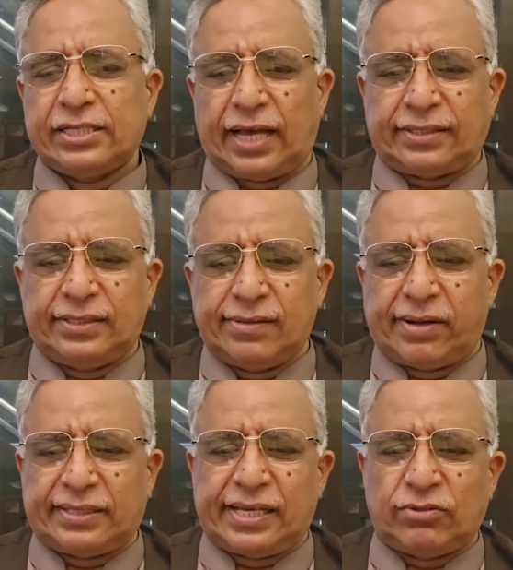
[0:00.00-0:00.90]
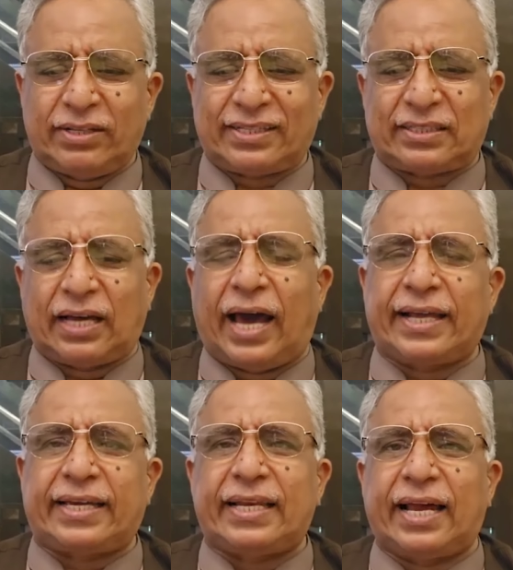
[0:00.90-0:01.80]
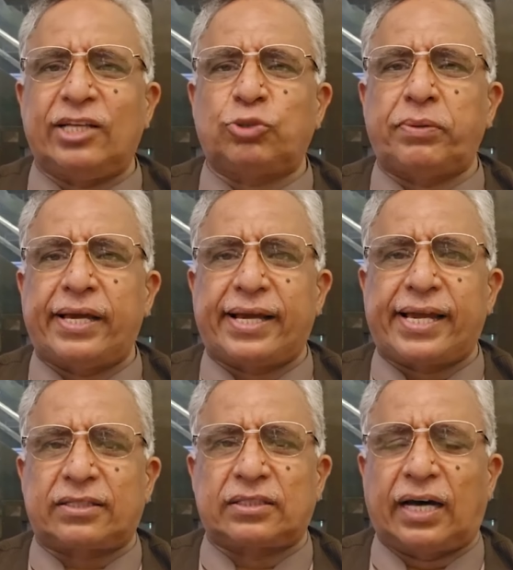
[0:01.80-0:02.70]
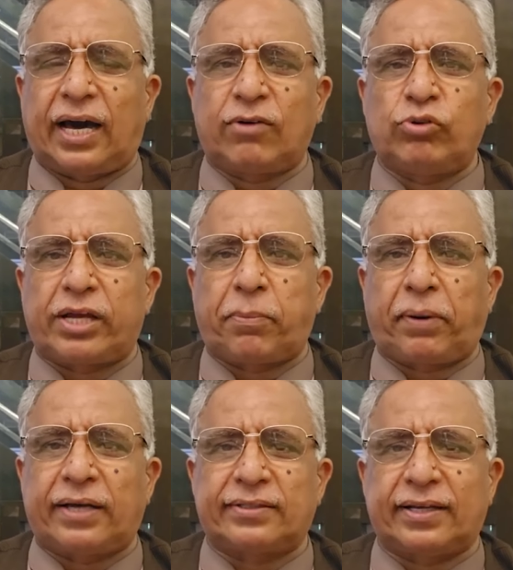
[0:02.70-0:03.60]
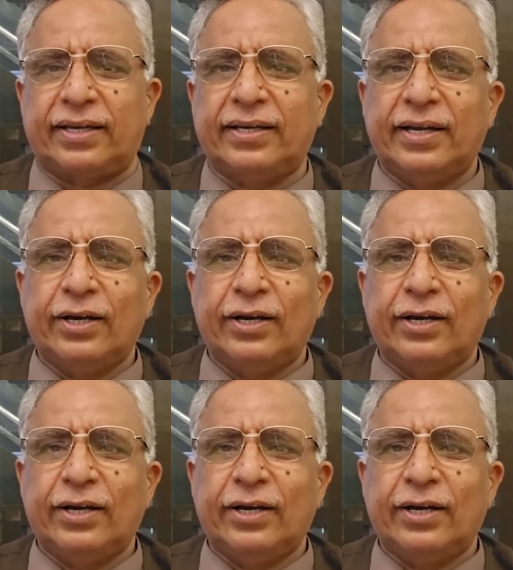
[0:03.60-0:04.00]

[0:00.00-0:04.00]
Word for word: सियासी जमातें इस वक्त इकतदार की लालच में हैं कि इकतदार उनके पास रहे